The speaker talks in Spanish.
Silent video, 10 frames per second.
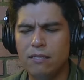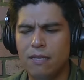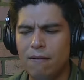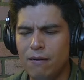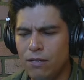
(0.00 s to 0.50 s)

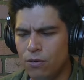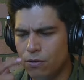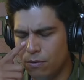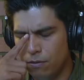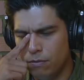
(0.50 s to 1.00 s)
estaba
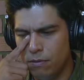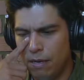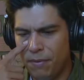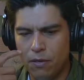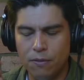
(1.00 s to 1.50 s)
yo con
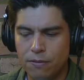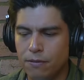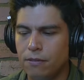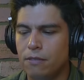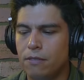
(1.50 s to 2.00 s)
un amigo.
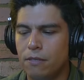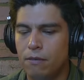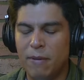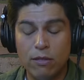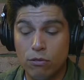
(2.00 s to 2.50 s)

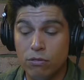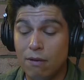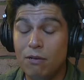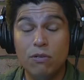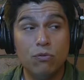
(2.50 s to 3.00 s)
Miento, yo
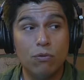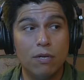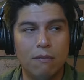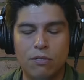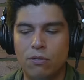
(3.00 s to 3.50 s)
estaba en un estudio
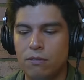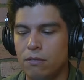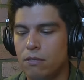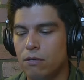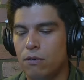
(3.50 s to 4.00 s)
de grabación
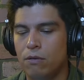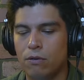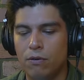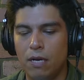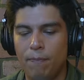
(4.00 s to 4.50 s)

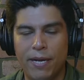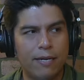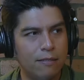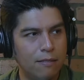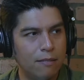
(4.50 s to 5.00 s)
con, el
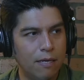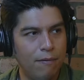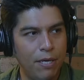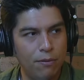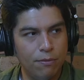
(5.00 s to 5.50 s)
Pecas,
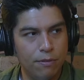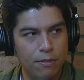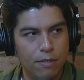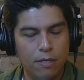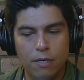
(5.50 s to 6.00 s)
caballero.
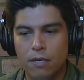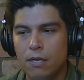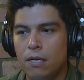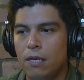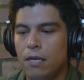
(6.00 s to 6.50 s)

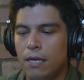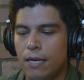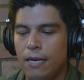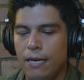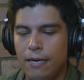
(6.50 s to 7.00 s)

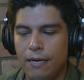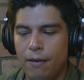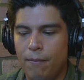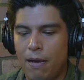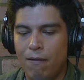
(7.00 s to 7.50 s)

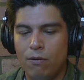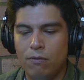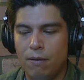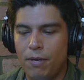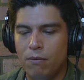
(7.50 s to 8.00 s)
Y me habla
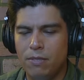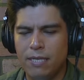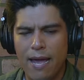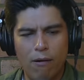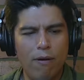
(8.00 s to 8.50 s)
un amigo, me
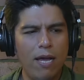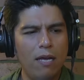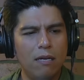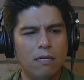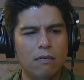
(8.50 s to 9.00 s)
dice, eh,
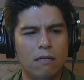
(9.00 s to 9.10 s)
güey,